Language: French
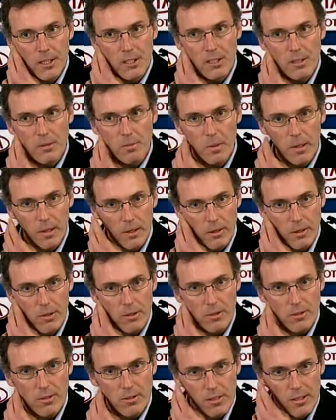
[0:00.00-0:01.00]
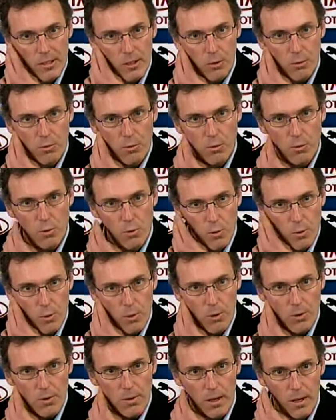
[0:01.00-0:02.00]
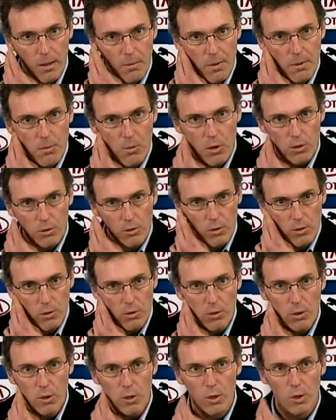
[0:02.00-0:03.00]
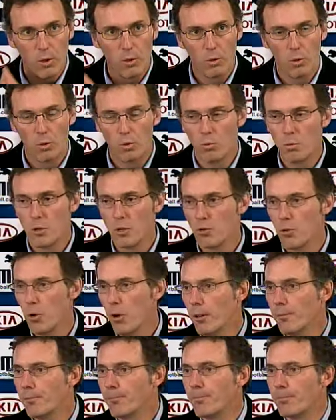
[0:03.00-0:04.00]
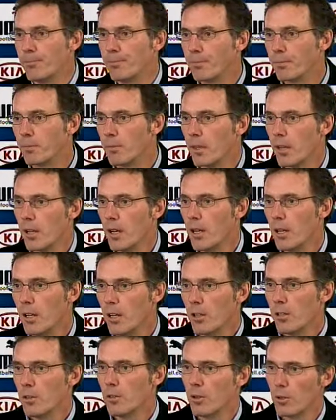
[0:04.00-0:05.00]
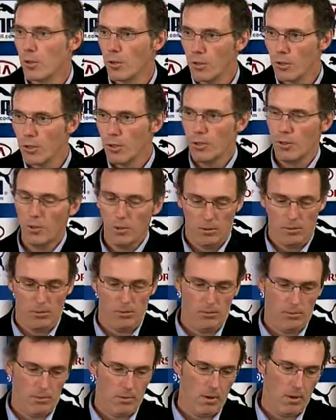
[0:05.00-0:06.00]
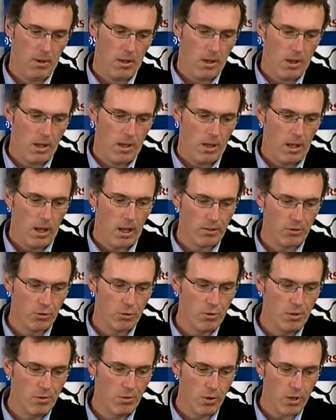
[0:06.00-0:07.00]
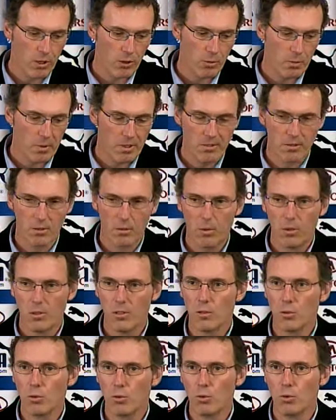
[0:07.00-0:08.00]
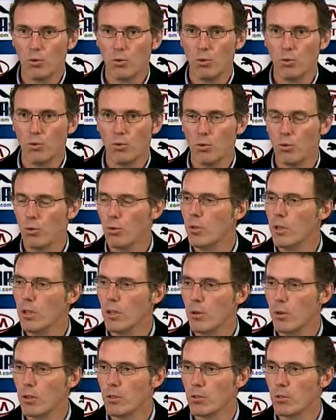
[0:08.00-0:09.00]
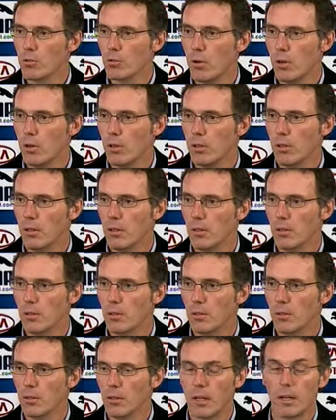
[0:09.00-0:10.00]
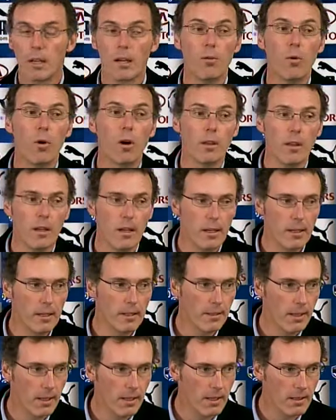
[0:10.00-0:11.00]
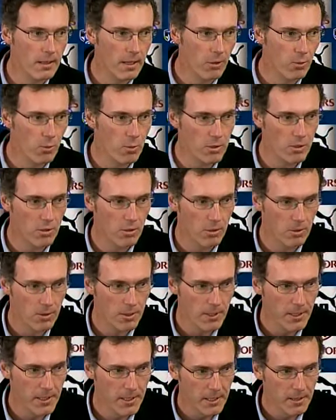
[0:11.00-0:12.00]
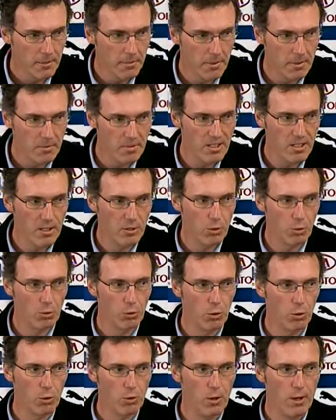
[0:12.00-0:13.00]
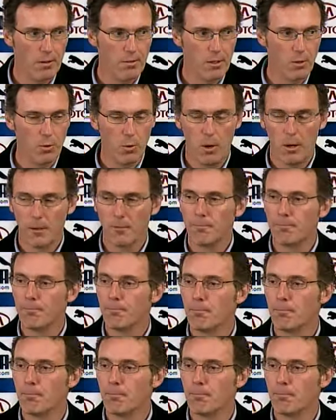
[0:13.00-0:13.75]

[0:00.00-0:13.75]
J'espère que c'est revenu dans la mémoire de, de tous mes joueurs. Donc, euh, à ce niveau-là, je pense que bon, ils ont tout, tout, tout donné. Quoi. Hein, ce soir, hein. il n'y a qu'à voir dans, l'état où ils sont, même s'ils sont heureux de la victoire.